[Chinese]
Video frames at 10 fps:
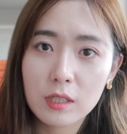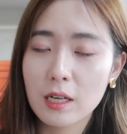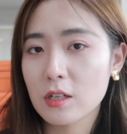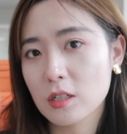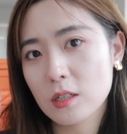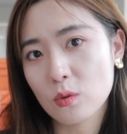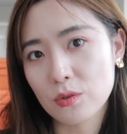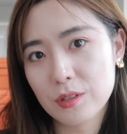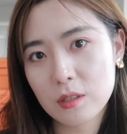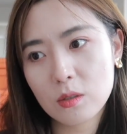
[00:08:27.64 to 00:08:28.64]
的也是那
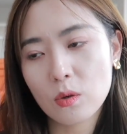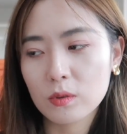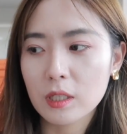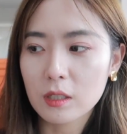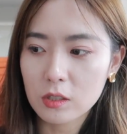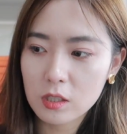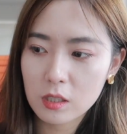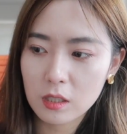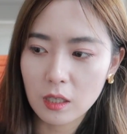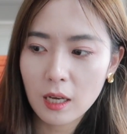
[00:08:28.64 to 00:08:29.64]
种丝绒的一个
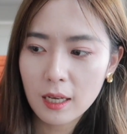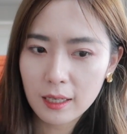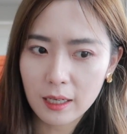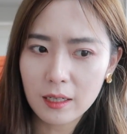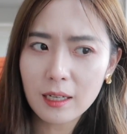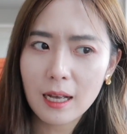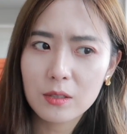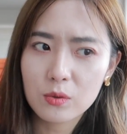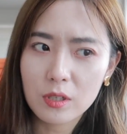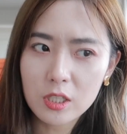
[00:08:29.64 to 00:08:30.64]
质地，给人
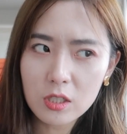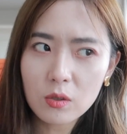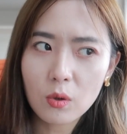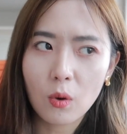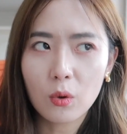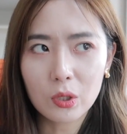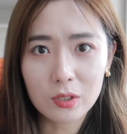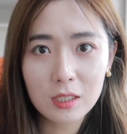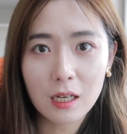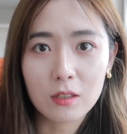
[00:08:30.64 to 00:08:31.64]
感觉正红有
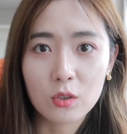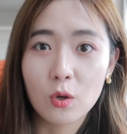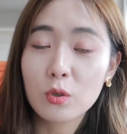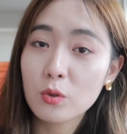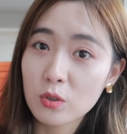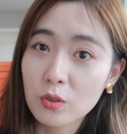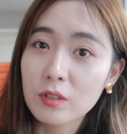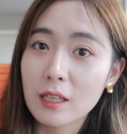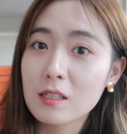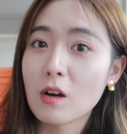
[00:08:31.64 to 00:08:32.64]
气场的时候，又有
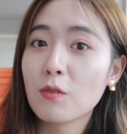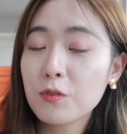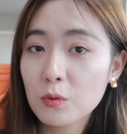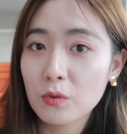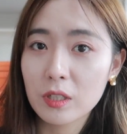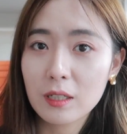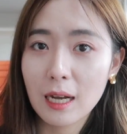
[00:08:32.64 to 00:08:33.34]
一点小复古的一